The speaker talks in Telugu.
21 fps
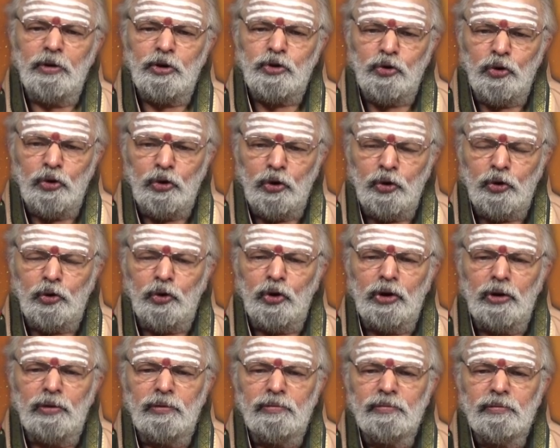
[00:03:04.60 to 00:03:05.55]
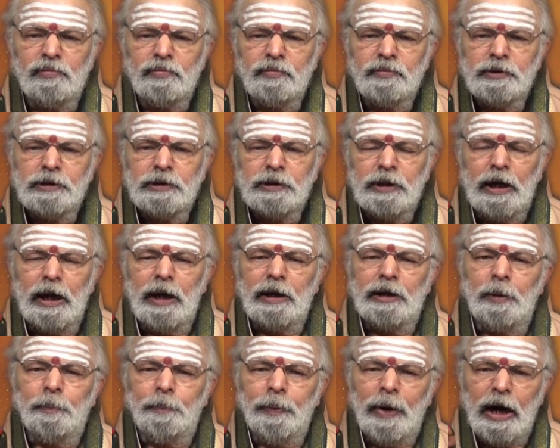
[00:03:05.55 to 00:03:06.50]
వస్తువులు కొనుక్కోవటం
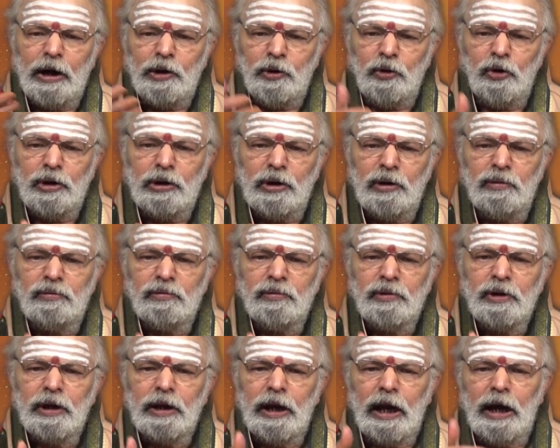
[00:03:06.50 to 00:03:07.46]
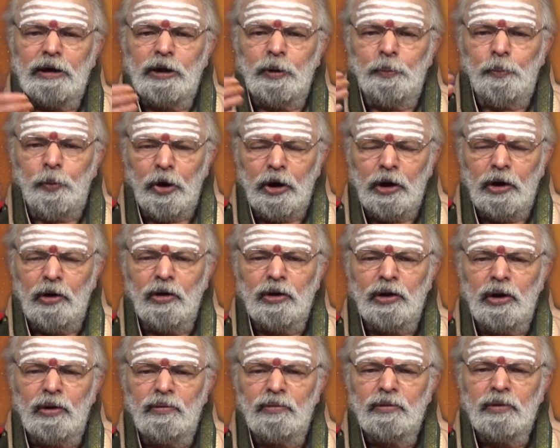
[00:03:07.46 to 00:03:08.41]
లేదా ప్లాట్ కొనటం లేకపోతే పొలం
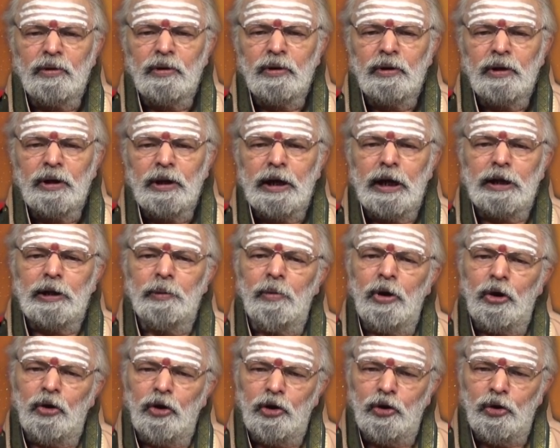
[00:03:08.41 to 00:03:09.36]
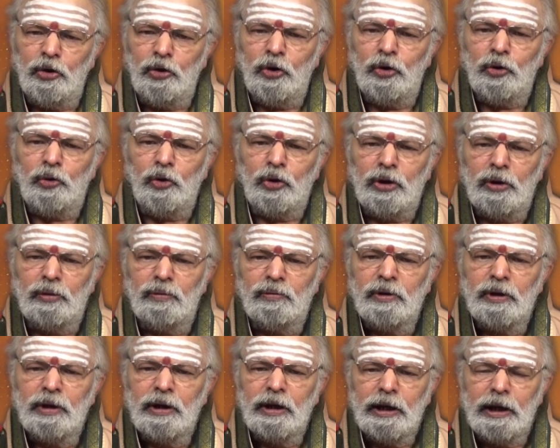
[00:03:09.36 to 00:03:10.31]
కొట్టడం లేకపోతే మరో ఇల్లు కొనుక్కోవటం
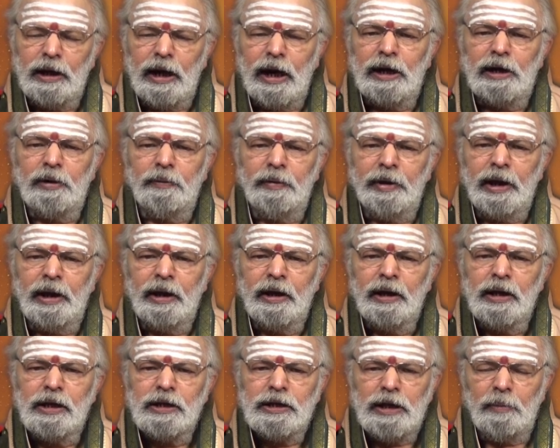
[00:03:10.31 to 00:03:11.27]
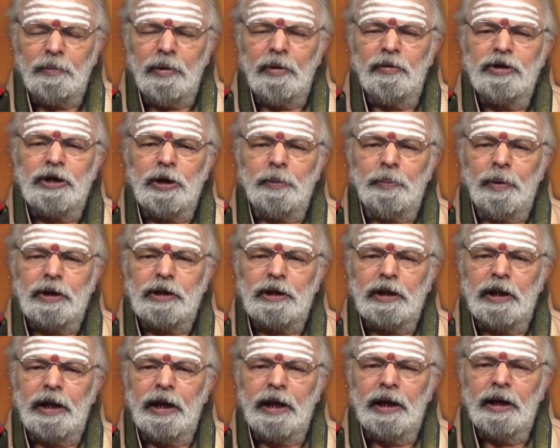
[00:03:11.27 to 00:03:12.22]
ఇలాంటివి సంభవించే
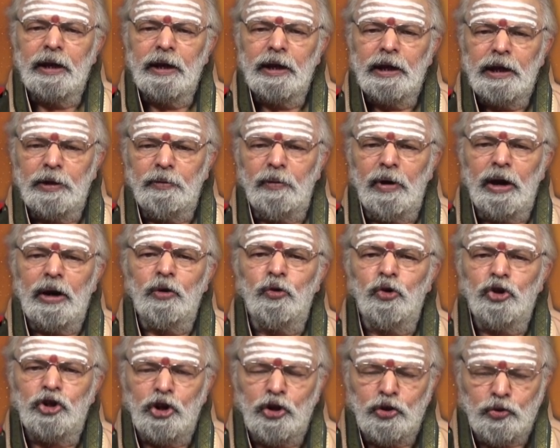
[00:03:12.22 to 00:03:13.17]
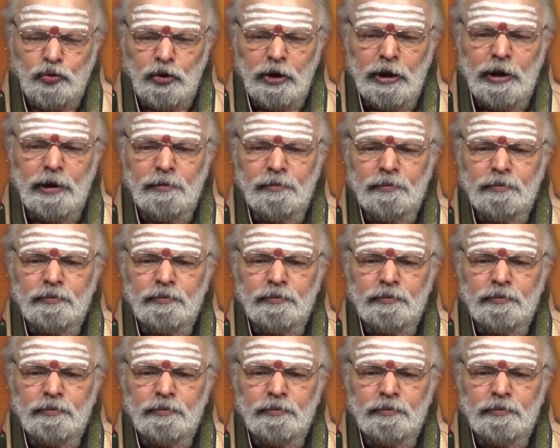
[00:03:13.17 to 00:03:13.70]
పరిస్థితి ఈ వారం గోచరిస్తుంది